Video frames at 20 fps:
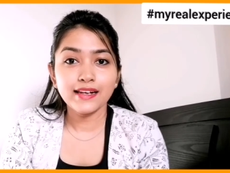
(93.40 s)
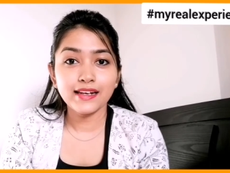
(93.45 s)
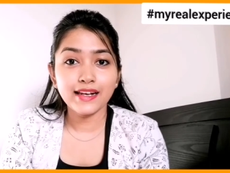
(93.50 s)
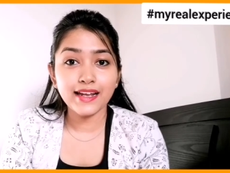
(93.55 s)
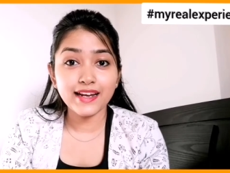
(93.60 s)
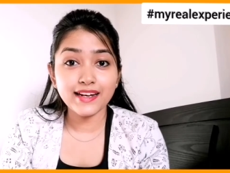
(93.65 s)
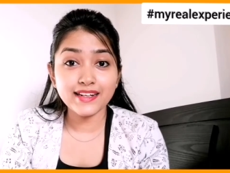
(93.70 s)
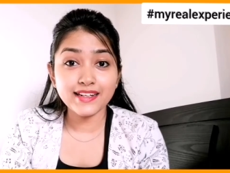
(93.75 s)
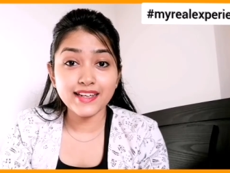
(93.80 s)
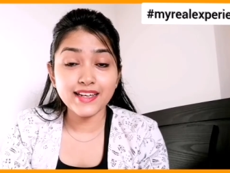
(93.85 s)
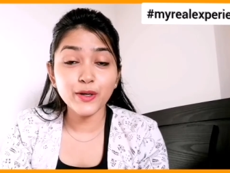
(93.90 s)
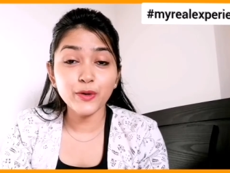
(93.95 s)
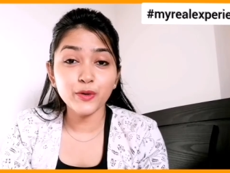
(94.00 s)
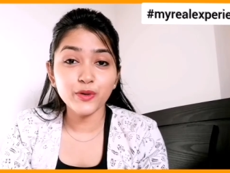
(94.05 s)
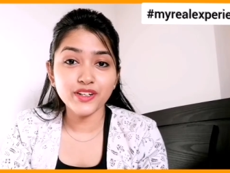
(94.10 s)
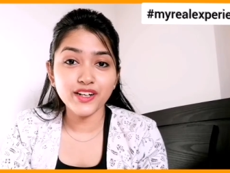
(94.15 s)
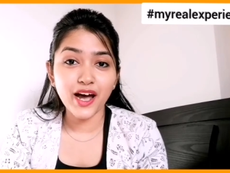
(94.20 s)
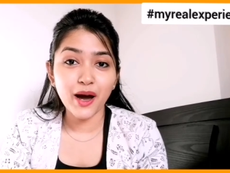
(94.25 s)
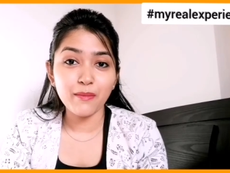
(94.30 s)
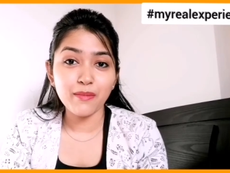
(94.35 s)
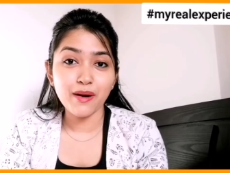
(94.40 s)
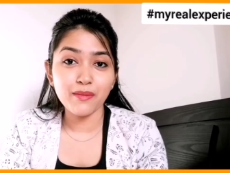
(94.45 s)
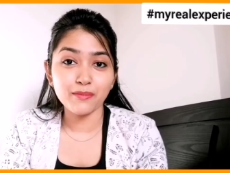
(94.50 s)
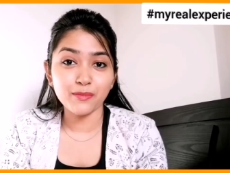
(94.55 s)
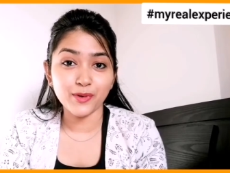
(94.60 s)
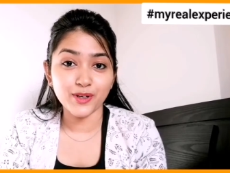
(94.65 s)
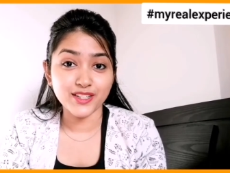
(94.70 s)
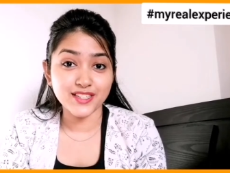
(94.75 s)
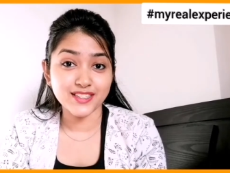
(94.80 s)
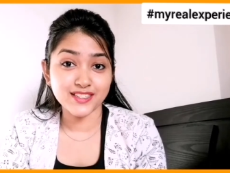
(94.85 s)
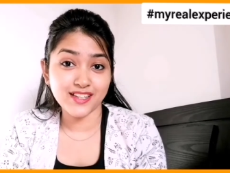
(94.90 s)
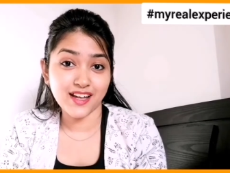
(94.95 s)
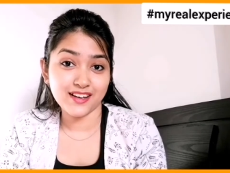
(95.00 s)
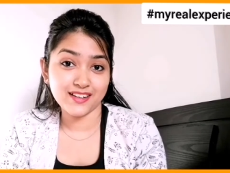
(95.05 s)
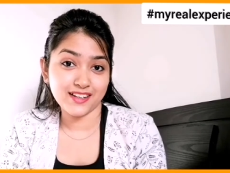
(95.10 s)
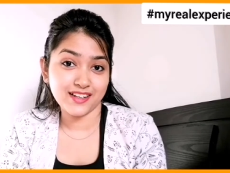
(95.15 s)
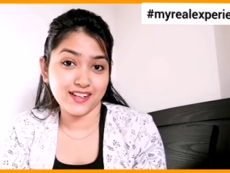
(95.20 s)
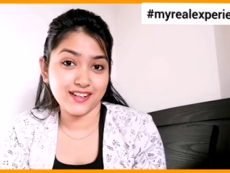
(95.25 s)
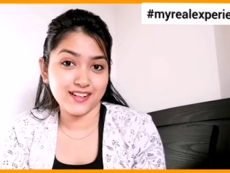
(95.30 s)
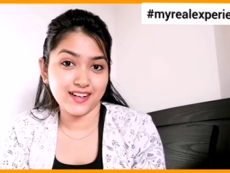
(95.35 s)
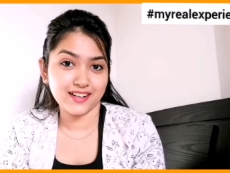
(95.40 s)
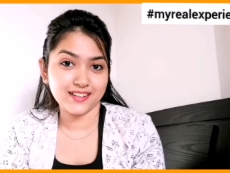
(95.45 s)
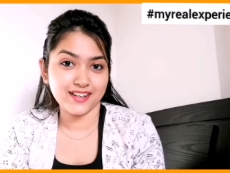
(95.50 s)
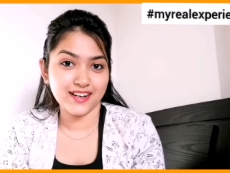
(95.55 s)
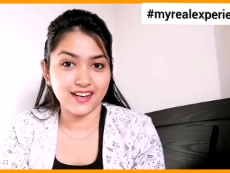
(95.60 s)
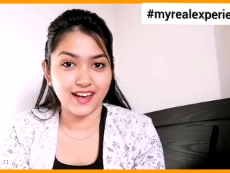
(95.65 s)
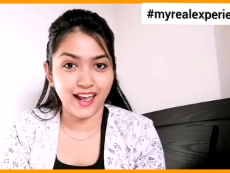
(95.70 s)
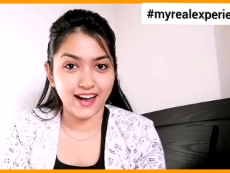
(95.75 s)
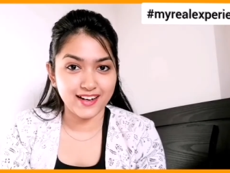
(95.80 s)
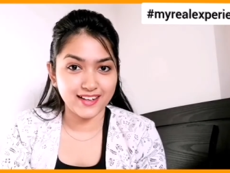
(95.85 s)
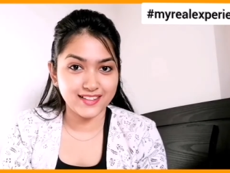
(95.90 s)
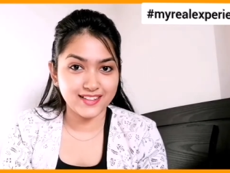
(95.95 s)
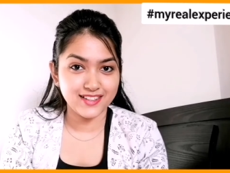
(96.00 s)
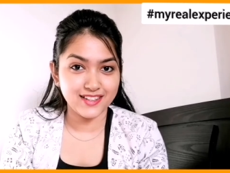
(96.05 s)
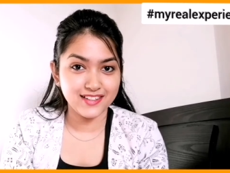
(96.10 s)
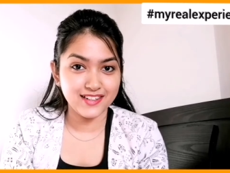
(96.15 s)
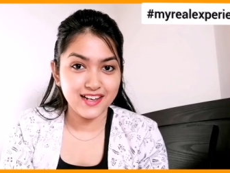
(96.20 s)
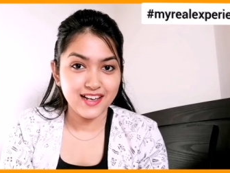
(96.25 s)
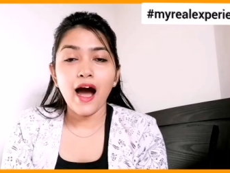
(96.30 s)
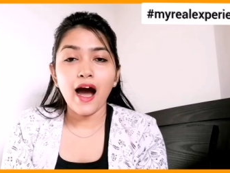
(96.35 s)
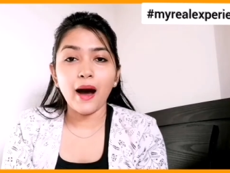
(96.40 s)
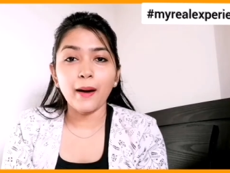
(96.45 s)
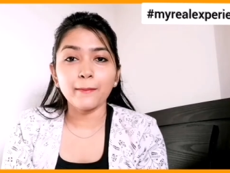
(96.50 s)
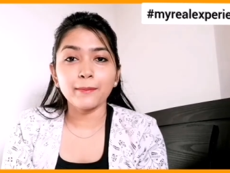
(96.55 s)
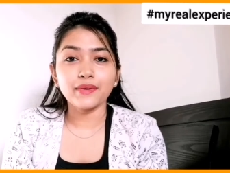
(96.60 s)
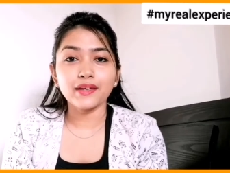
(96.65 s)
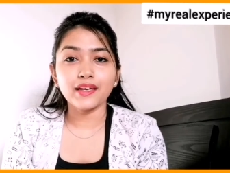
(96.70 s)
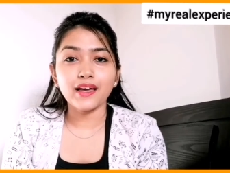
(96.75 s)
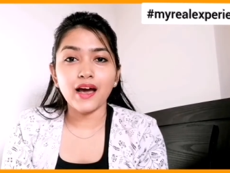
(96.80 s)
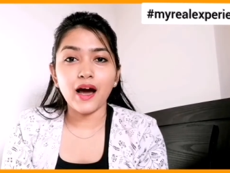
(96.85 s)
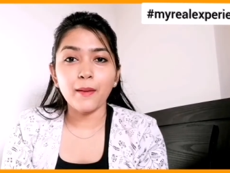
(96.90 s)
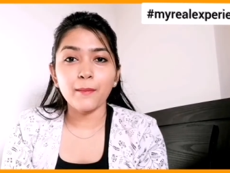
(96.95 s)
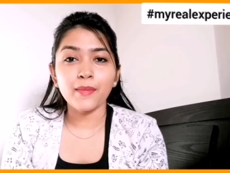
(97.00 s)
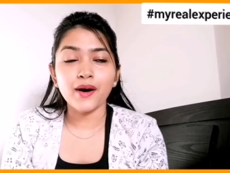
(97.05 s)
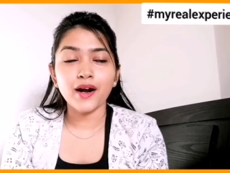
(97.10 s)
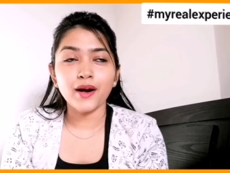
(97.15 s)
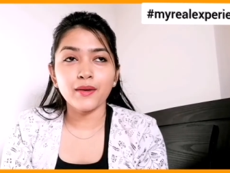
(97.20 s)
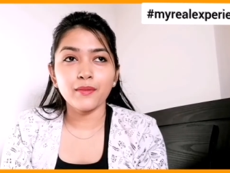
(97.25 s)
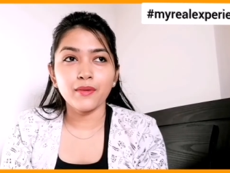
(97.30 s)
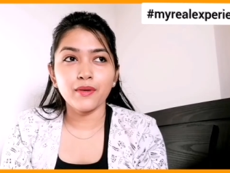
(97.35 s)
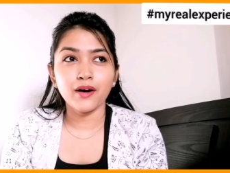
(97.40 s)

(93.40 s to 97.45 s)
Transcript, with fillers: লেডি গুন্ডা বা মস্তানের একটা ক্যারেক্টার আমি আমার